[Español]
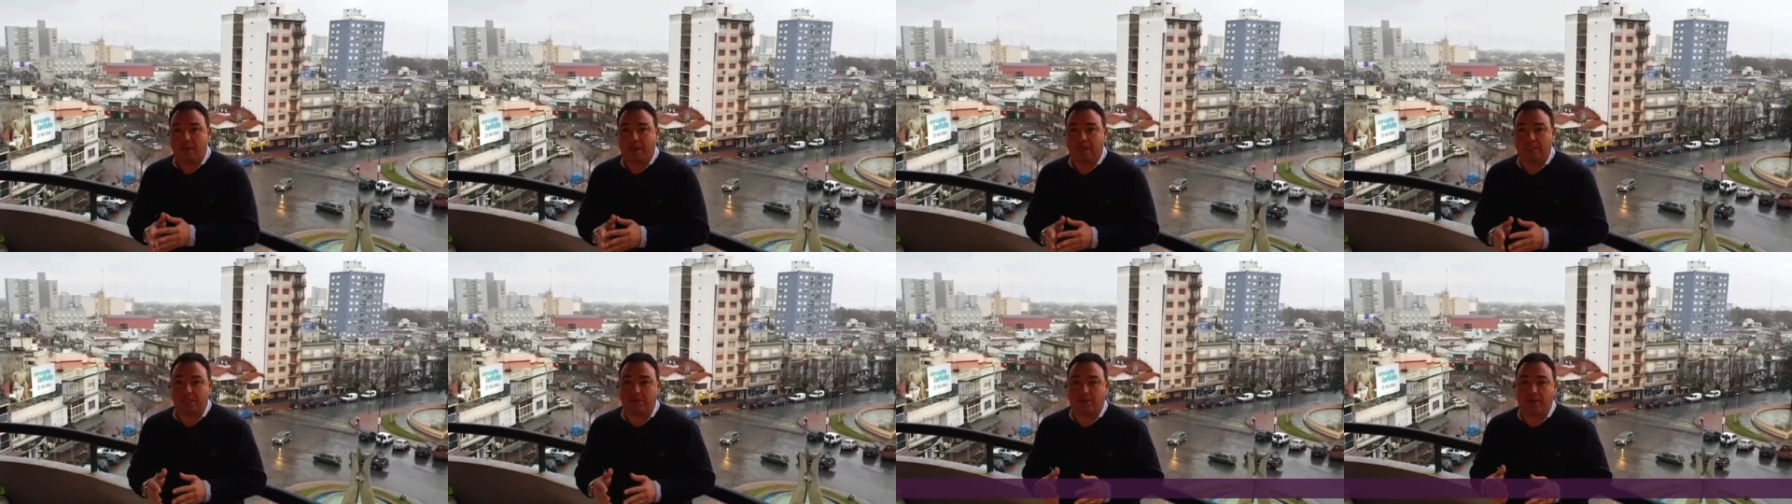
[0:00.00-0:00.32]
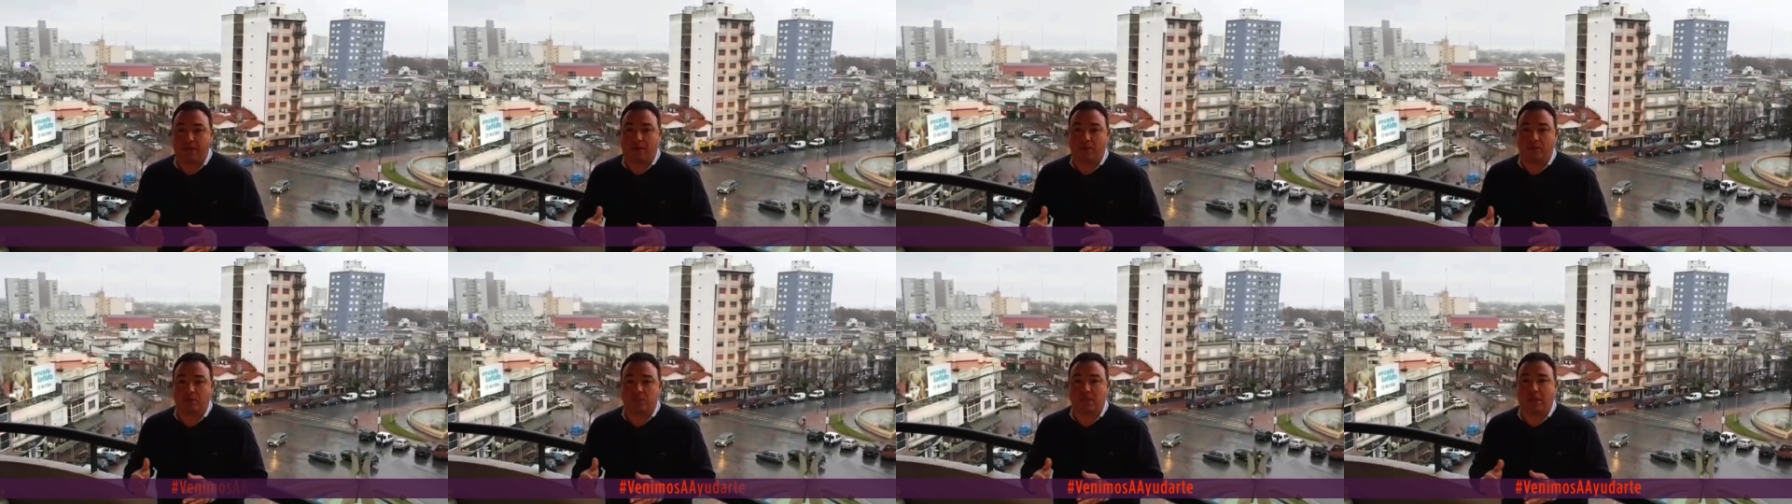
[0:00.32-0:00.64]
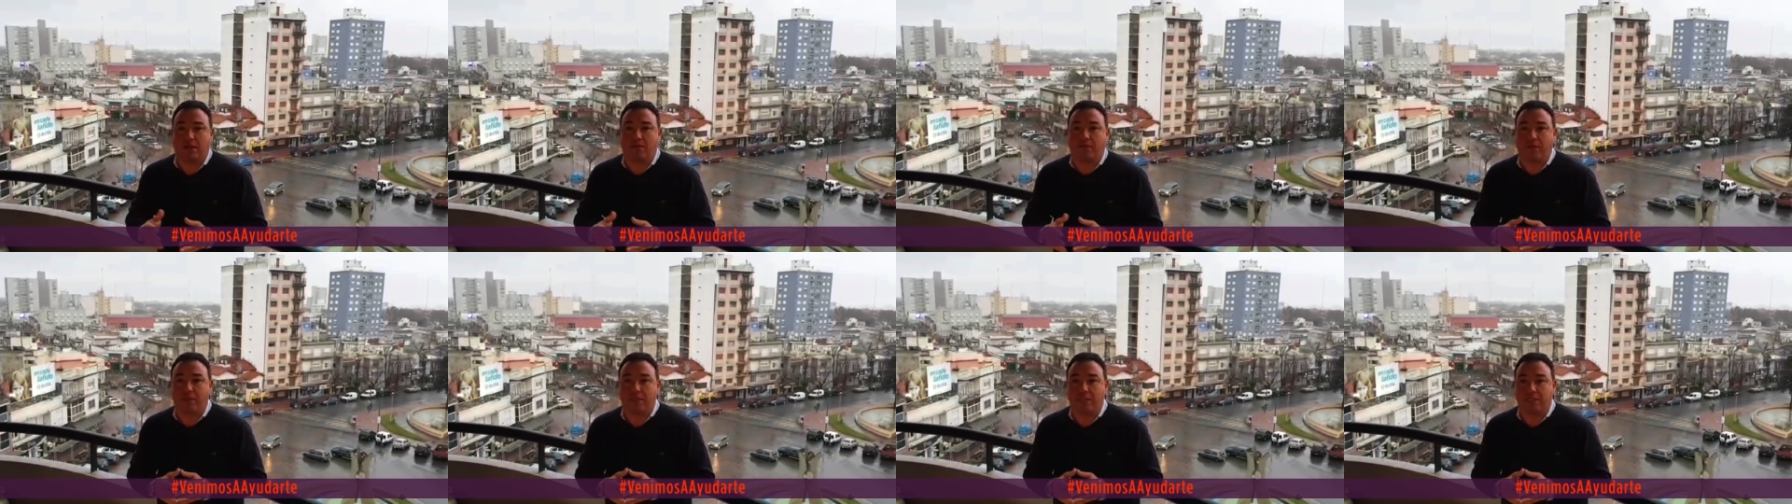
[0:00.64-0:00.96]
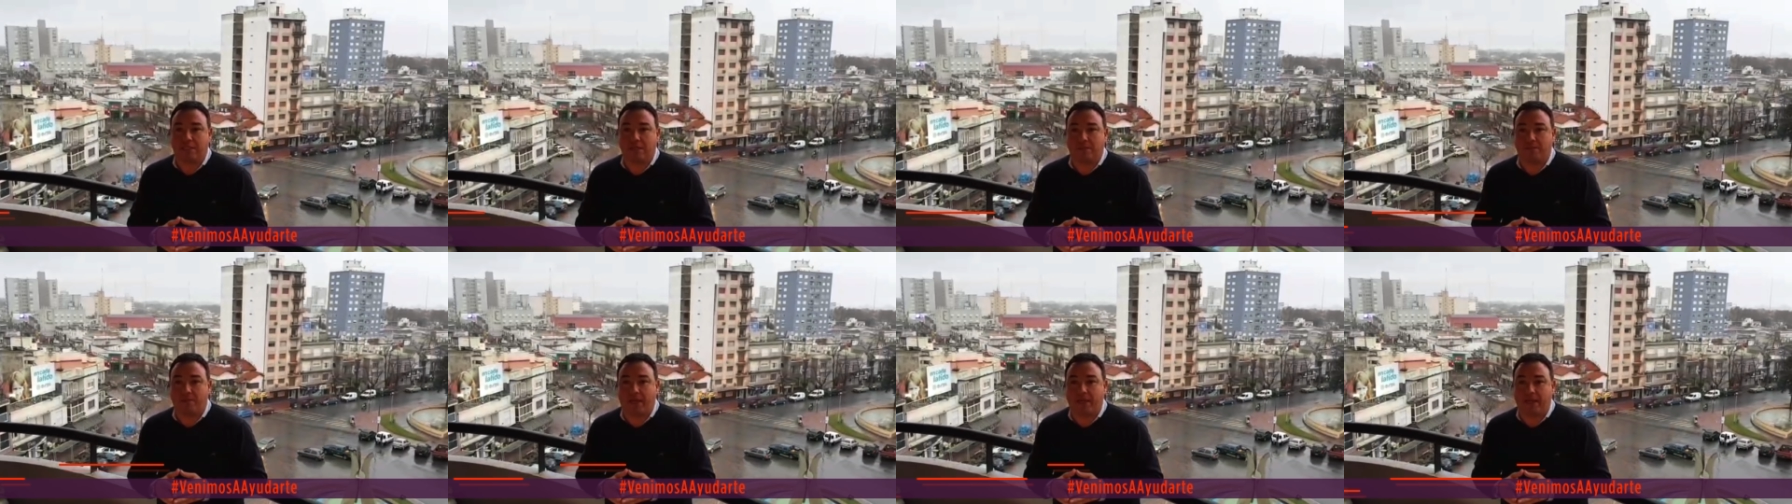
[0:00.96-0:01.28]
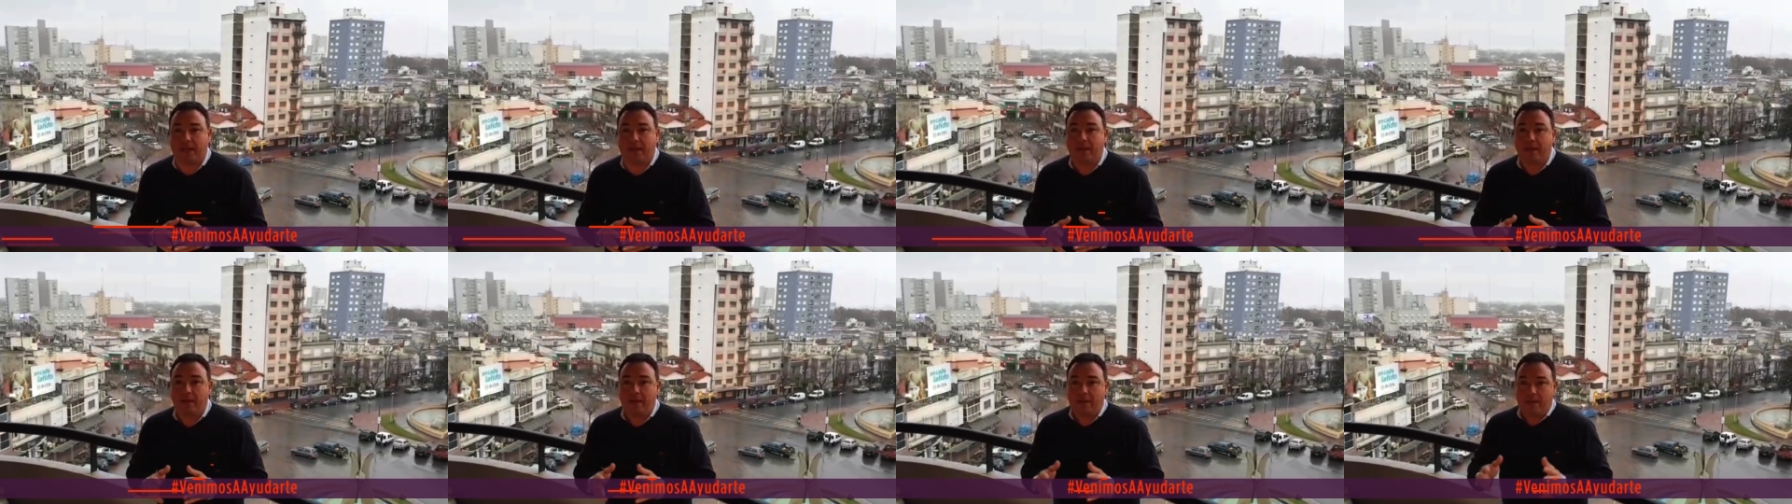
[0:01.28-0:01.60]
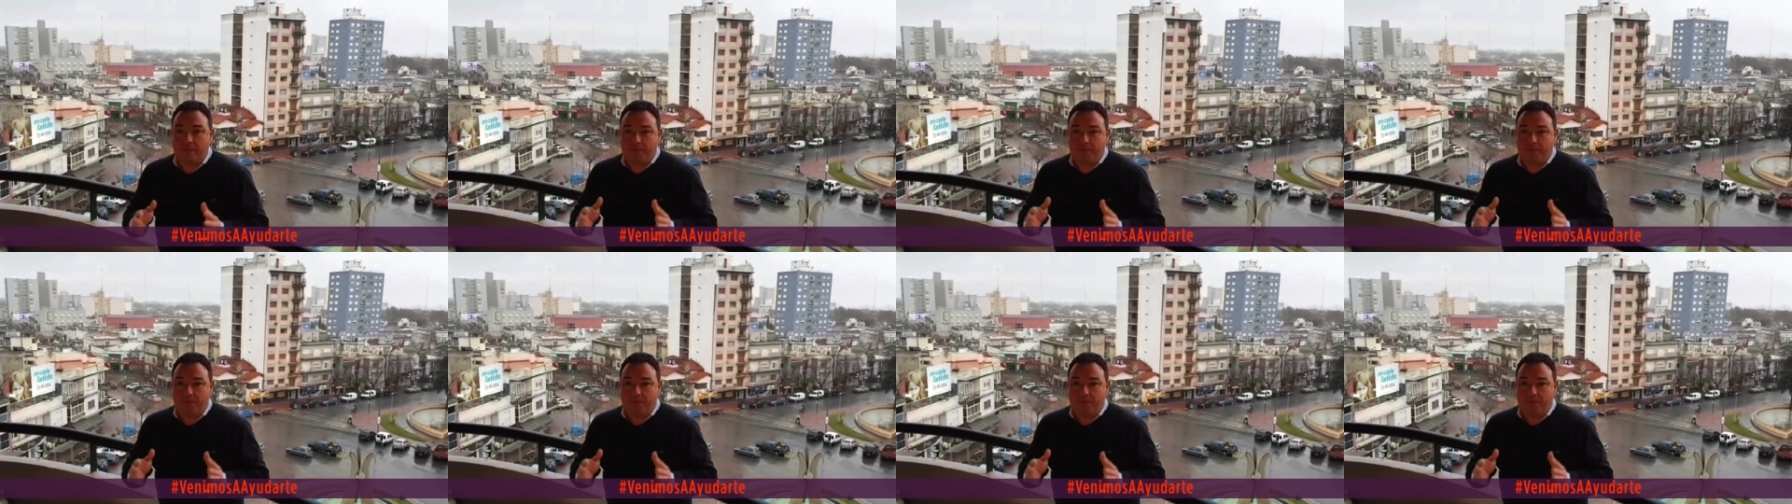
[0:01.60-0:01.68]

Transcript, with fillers: que se van a conocer el fin de semana,